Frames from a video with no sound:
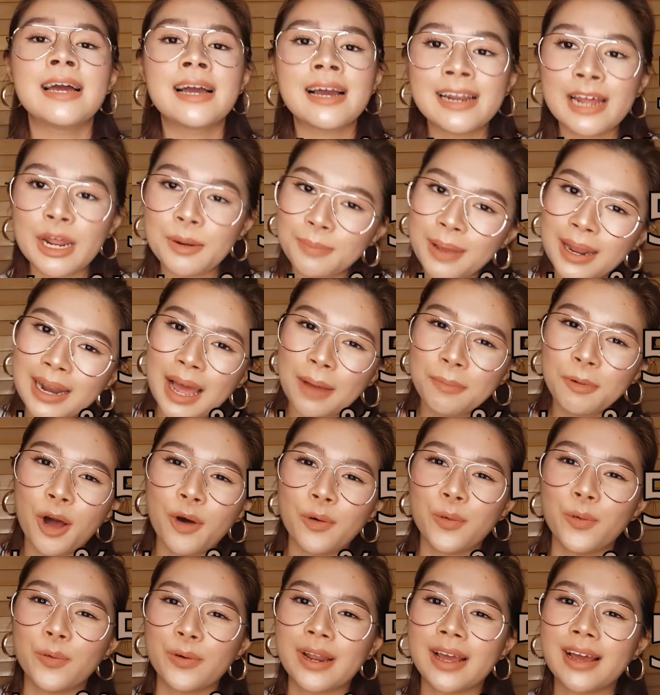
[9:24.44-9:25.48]
เคล็ดไม่ลับของ
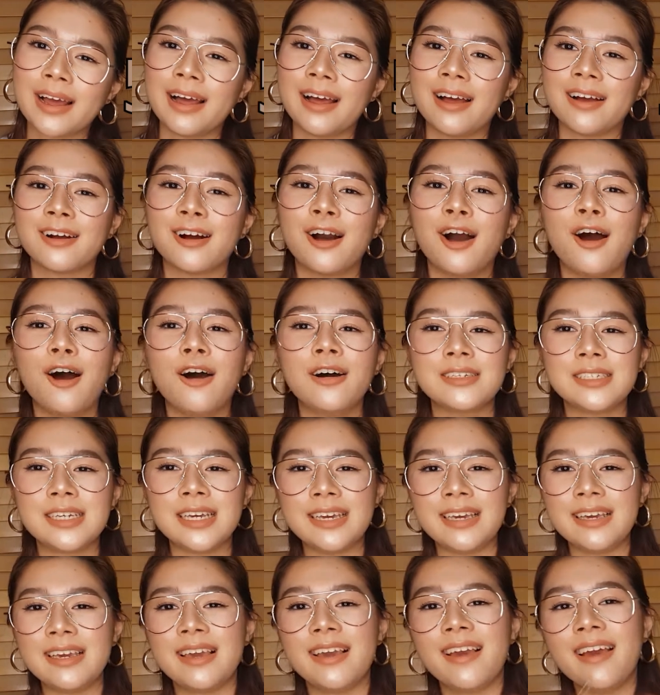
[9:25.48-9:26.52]
อุ๊กนะคะข้อ
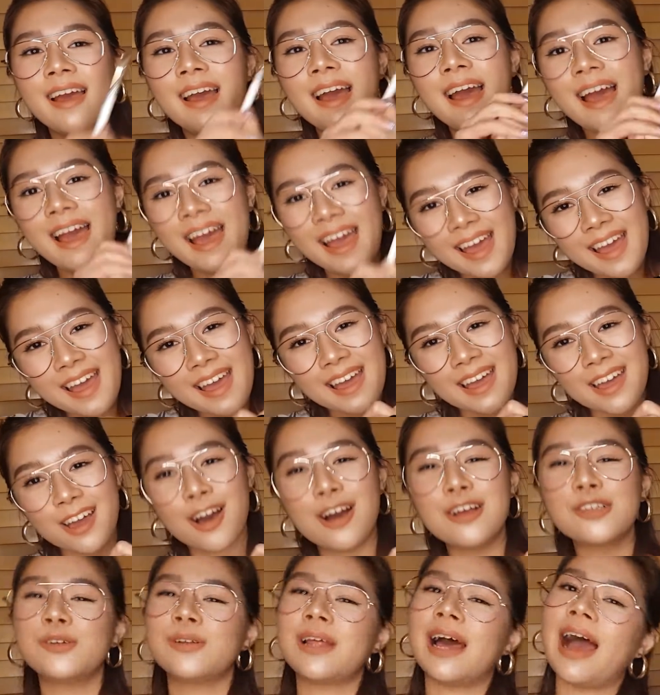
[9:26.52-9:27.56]
ที่ห้าข้อ
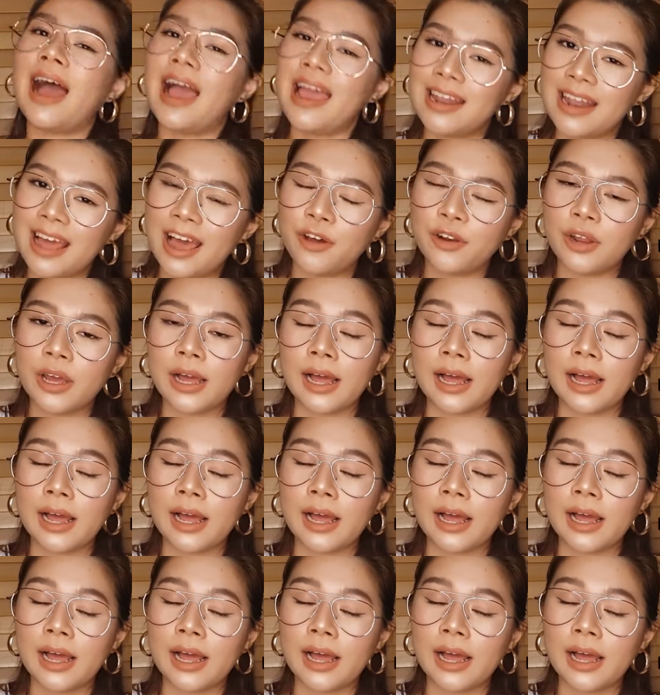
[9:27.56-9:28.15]
สุดท้ายแล้วนะ